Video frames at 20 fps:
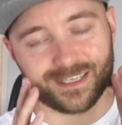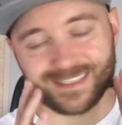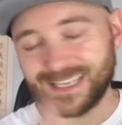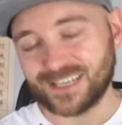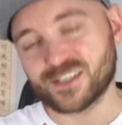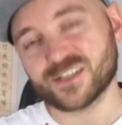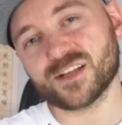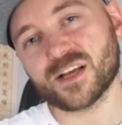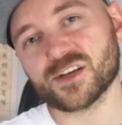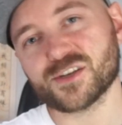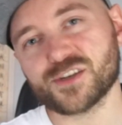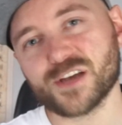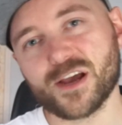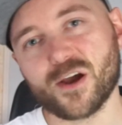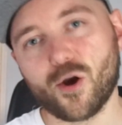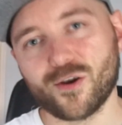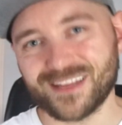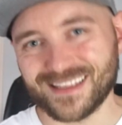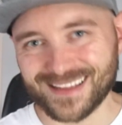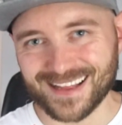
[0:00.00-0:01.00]
i zaczyna się
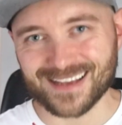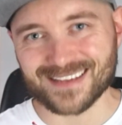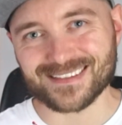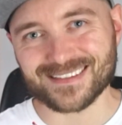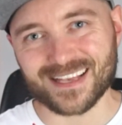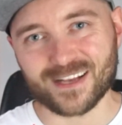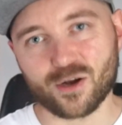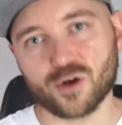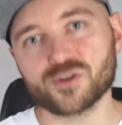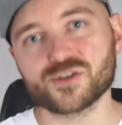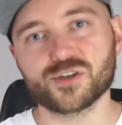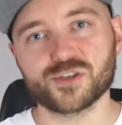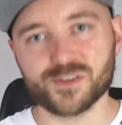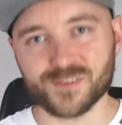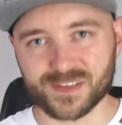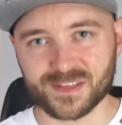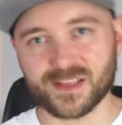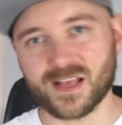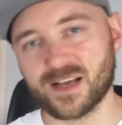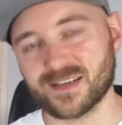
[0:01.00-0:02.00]
o 11 i kończy o
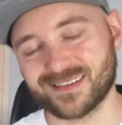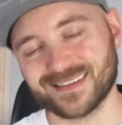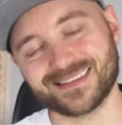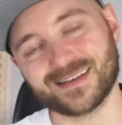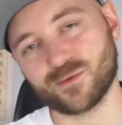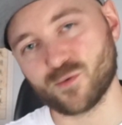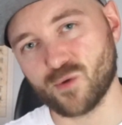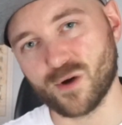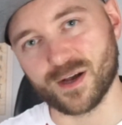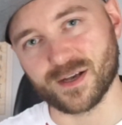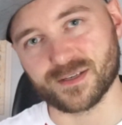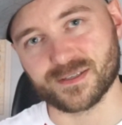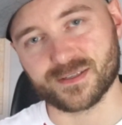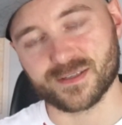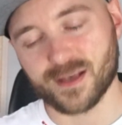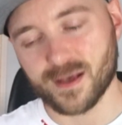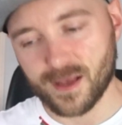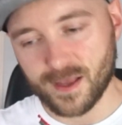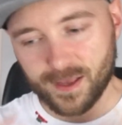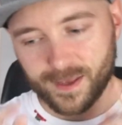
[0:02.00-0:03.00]
19 sam quest.
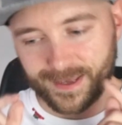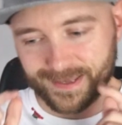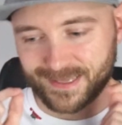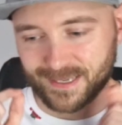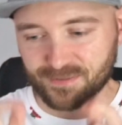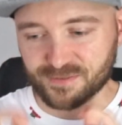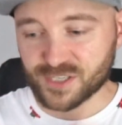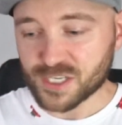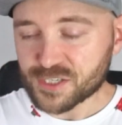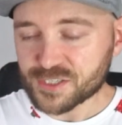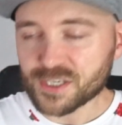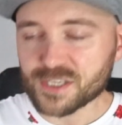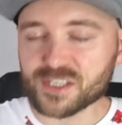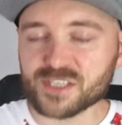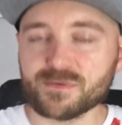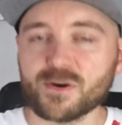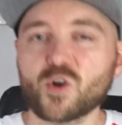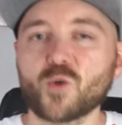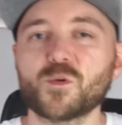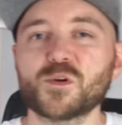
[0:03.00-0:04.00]
Jednak wcześniej
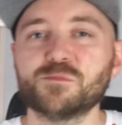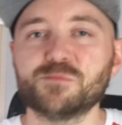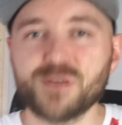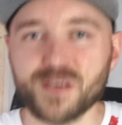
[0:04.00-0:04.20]
trzeba kupić